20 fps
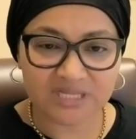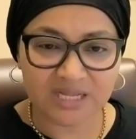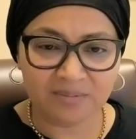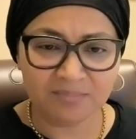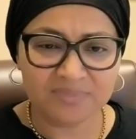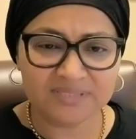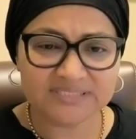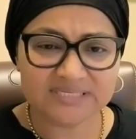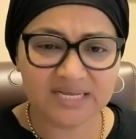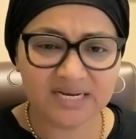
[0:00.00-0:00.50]

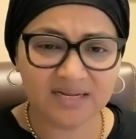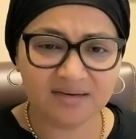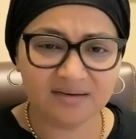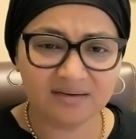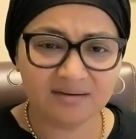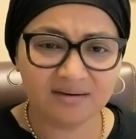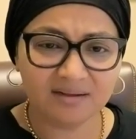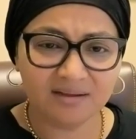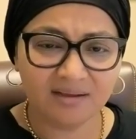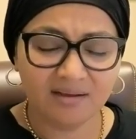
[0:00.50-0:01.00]

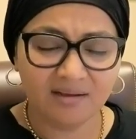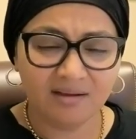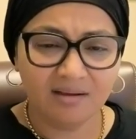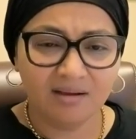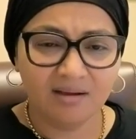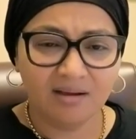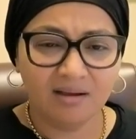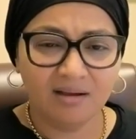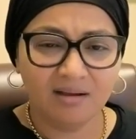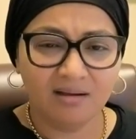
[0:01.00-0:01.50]
مثلا
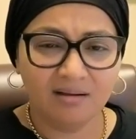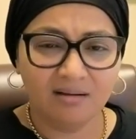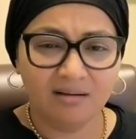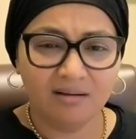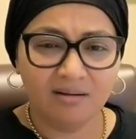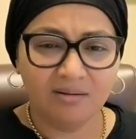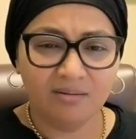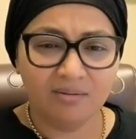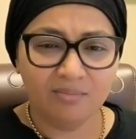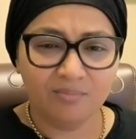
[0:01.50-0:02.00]

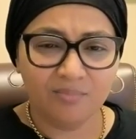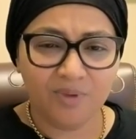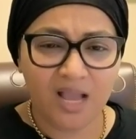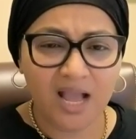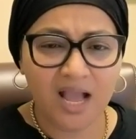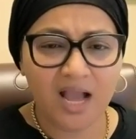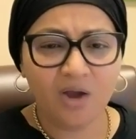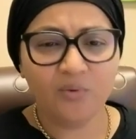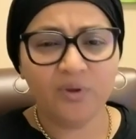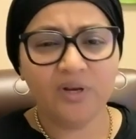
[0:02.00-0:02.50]

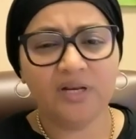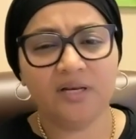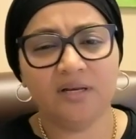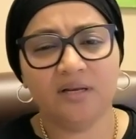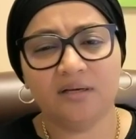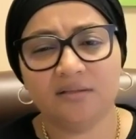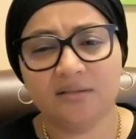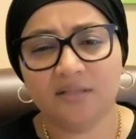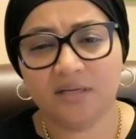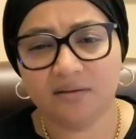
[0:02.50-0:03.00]
حاول
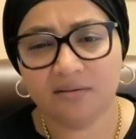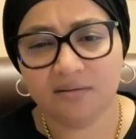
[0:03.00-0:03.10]
إنك